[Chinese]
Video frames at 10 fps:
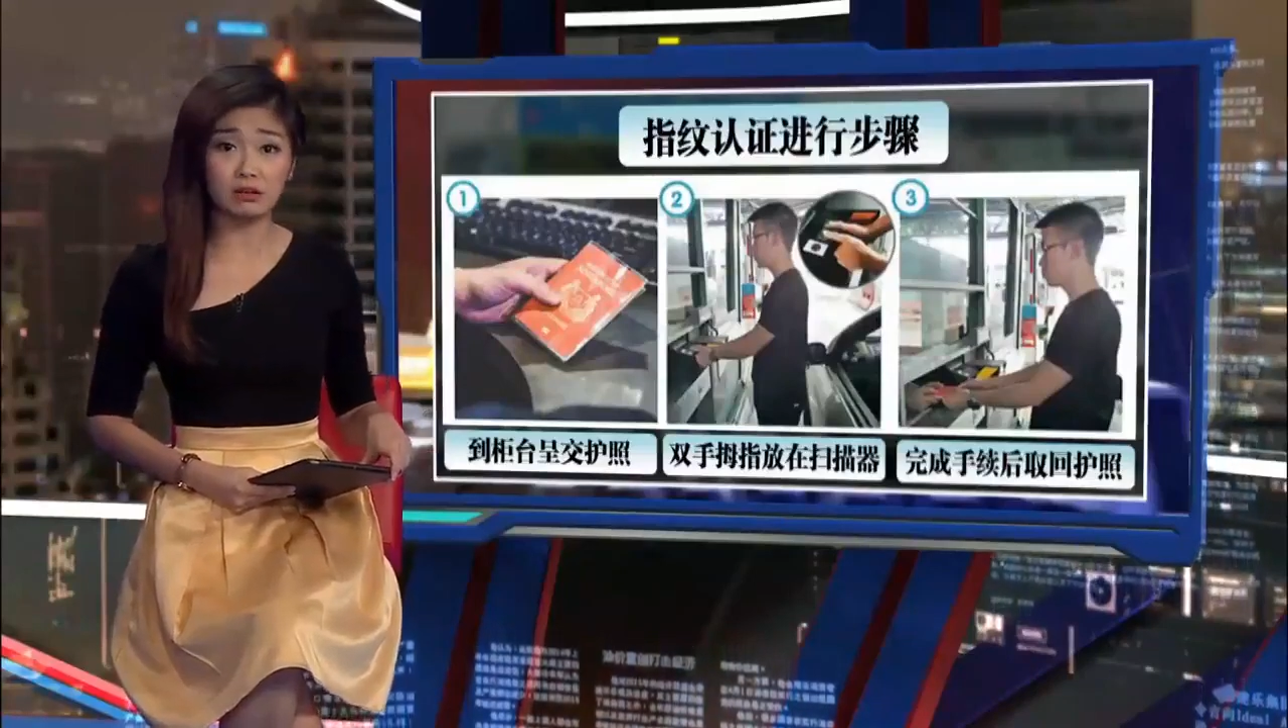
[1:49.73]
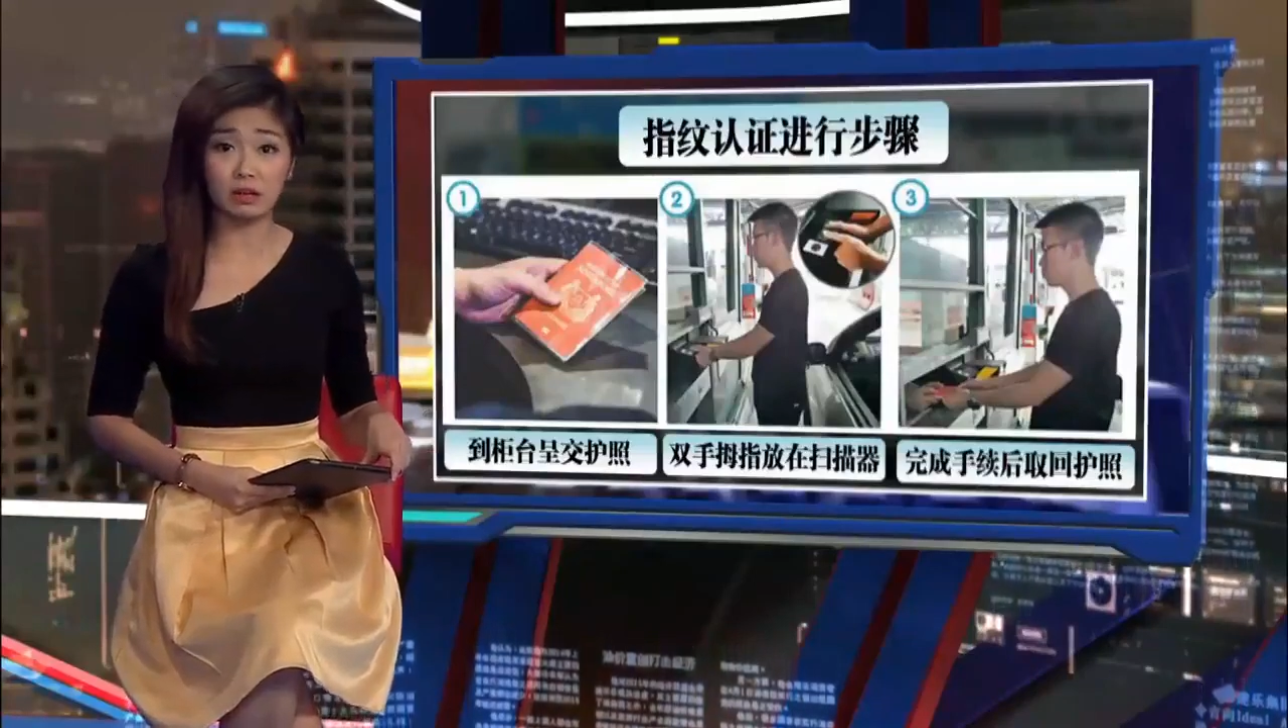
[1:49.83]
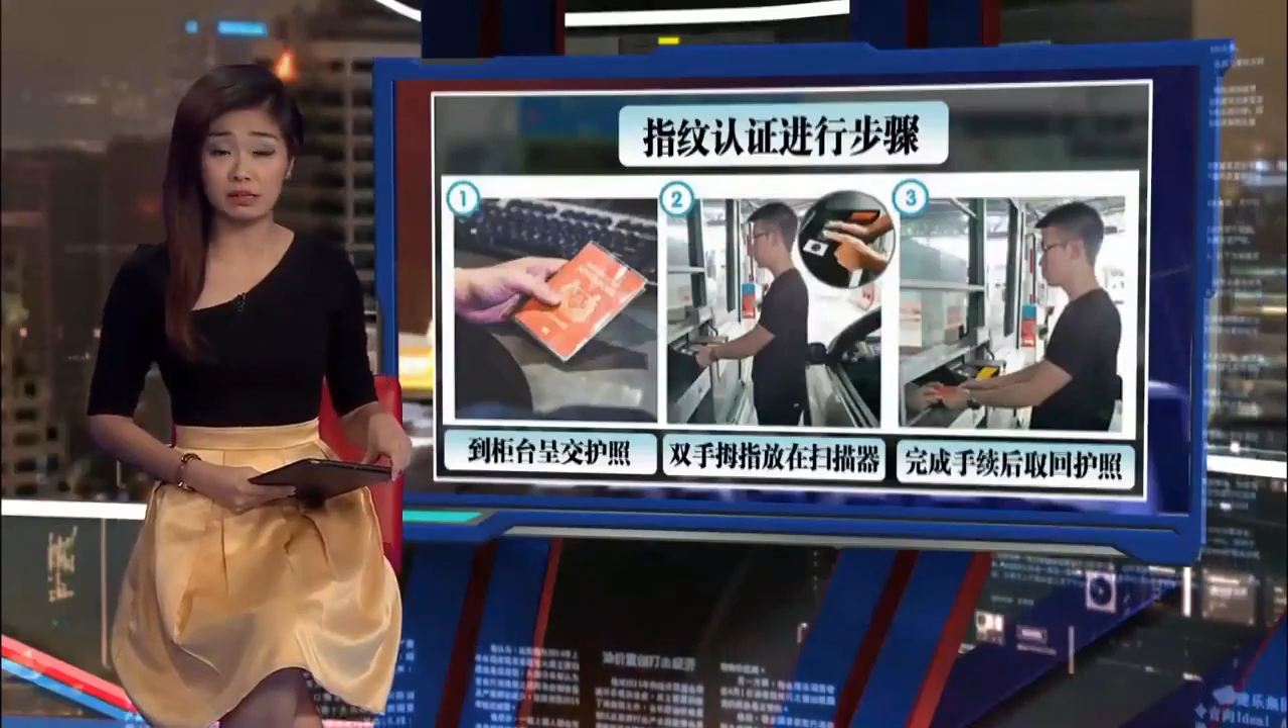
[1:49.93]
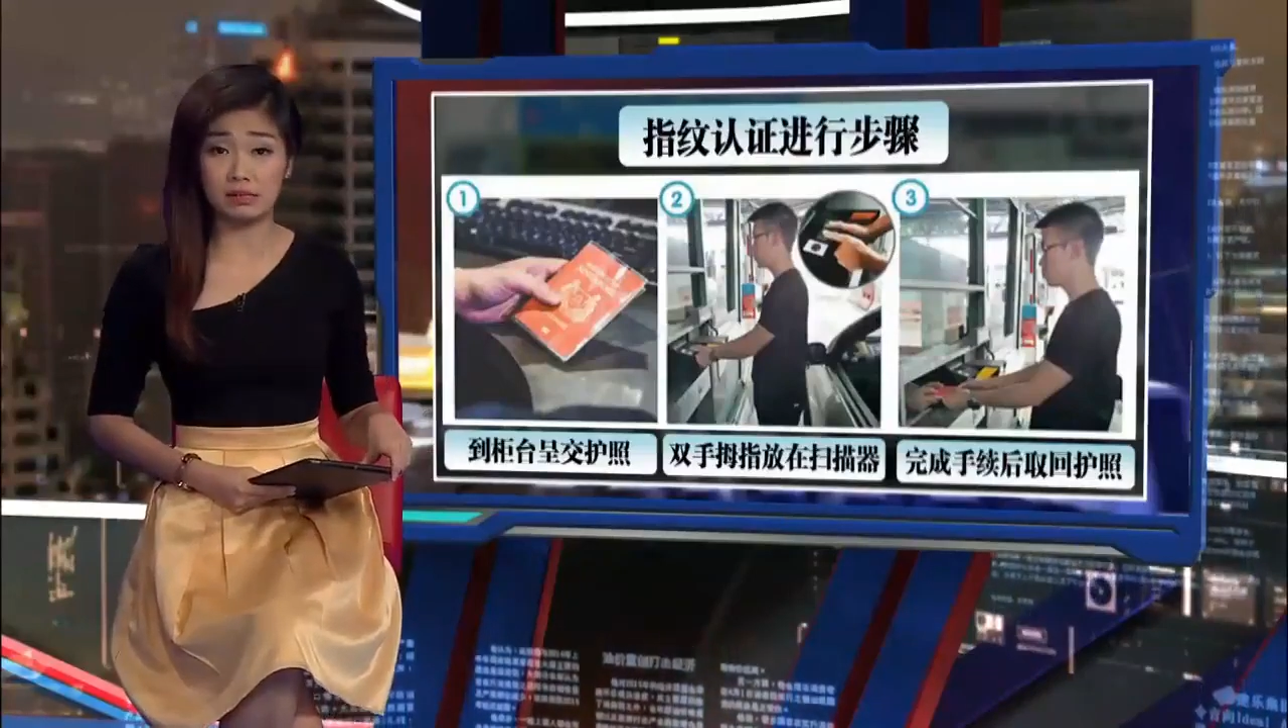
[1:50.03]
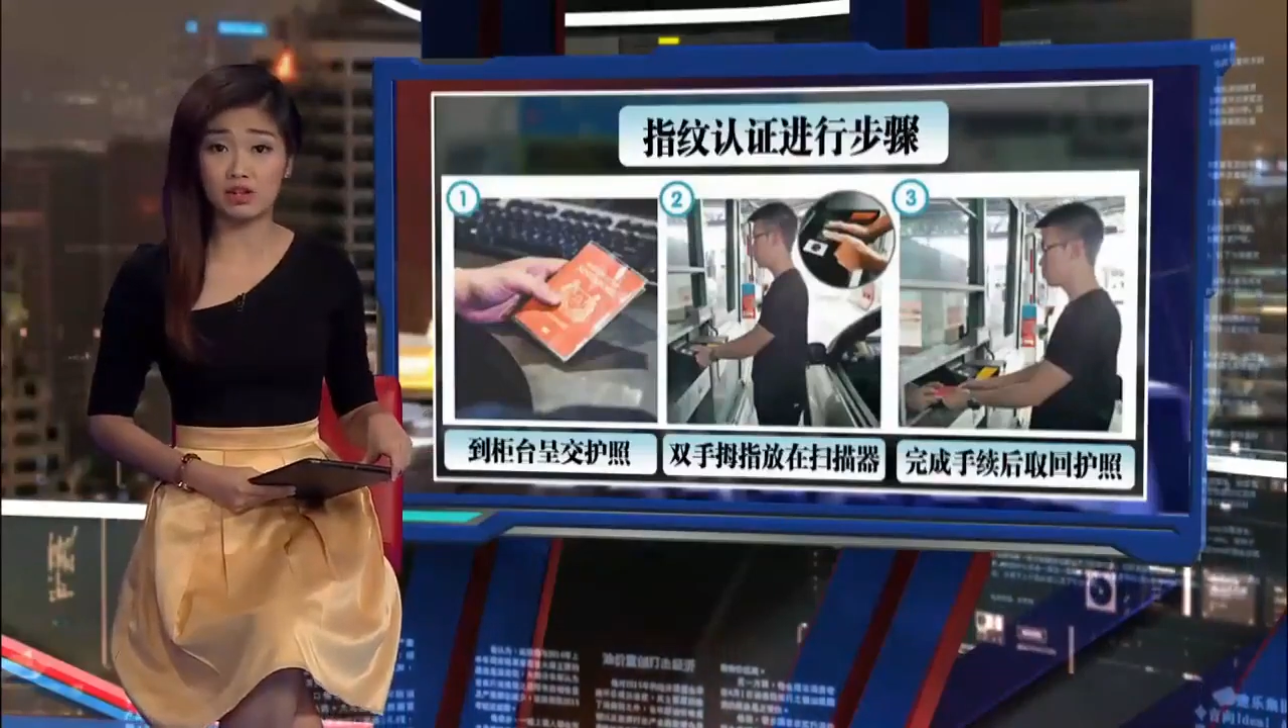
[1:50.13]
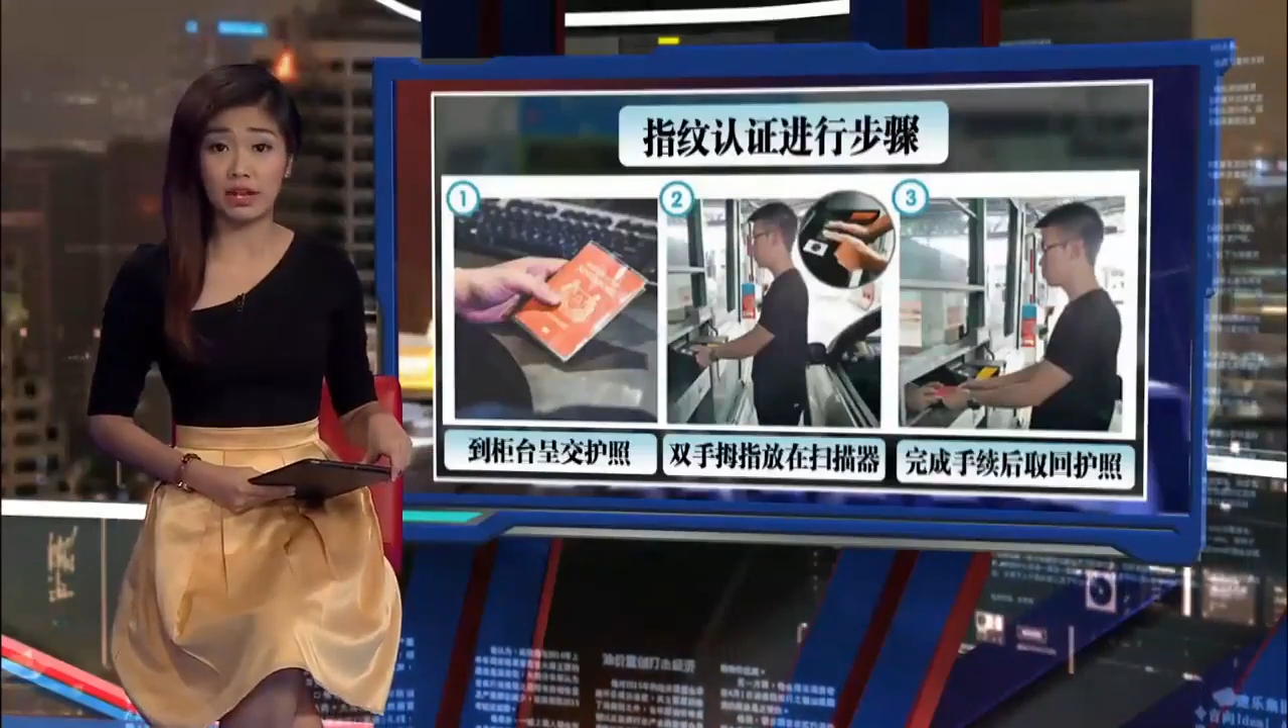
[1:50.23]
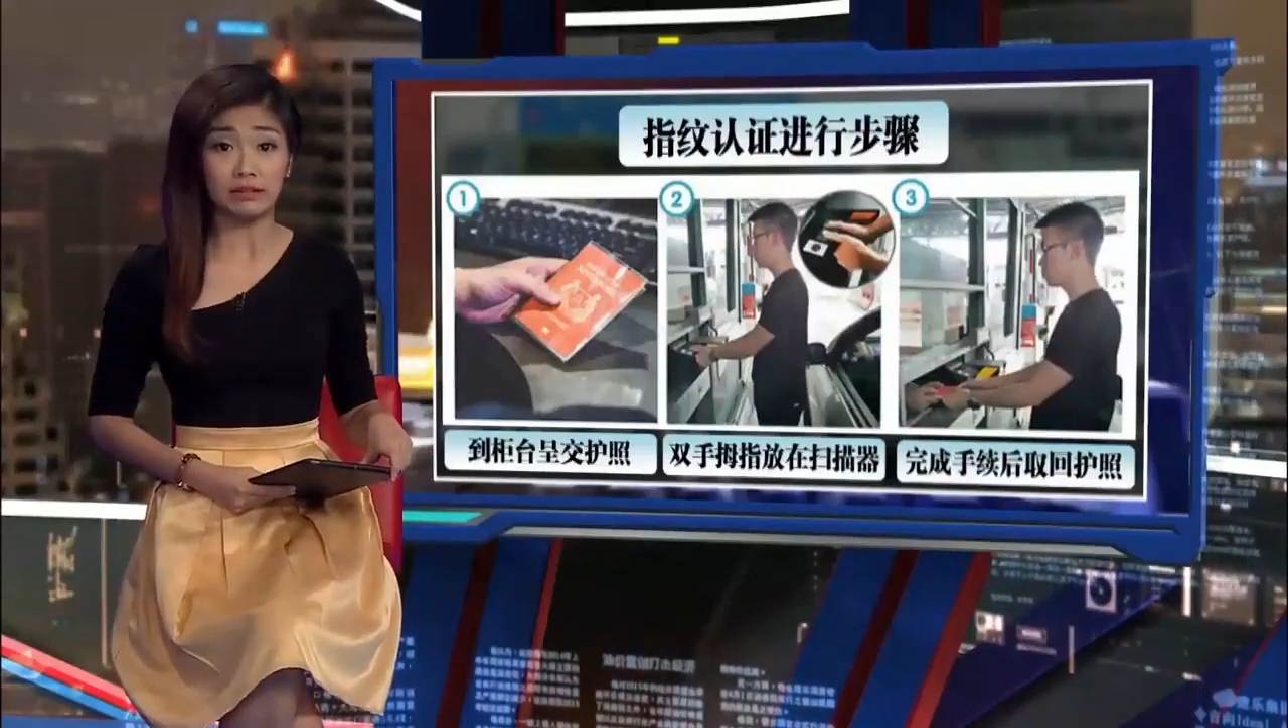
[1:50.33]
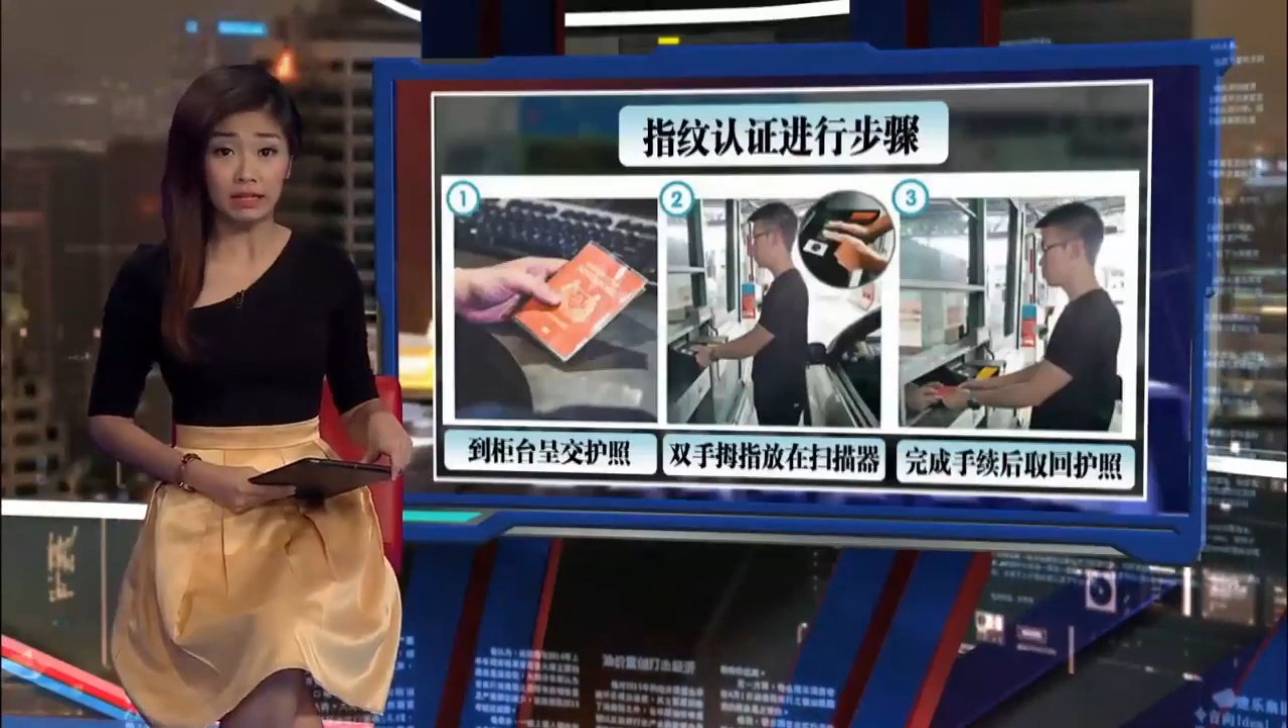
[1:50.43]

到新山